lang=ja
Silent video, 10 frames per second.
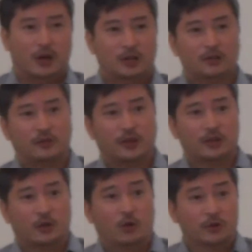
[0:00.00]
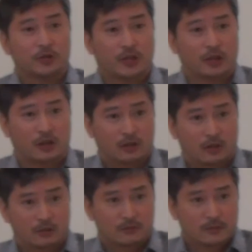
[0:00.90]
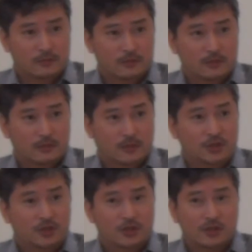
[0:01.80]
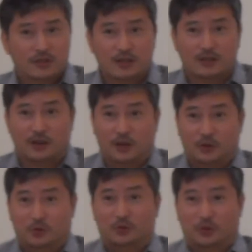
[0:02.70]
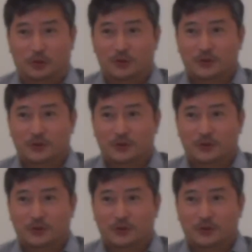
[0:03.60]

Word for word: あなたさっきホール行ってなかった」「キッチンなんだから」って言うんですよ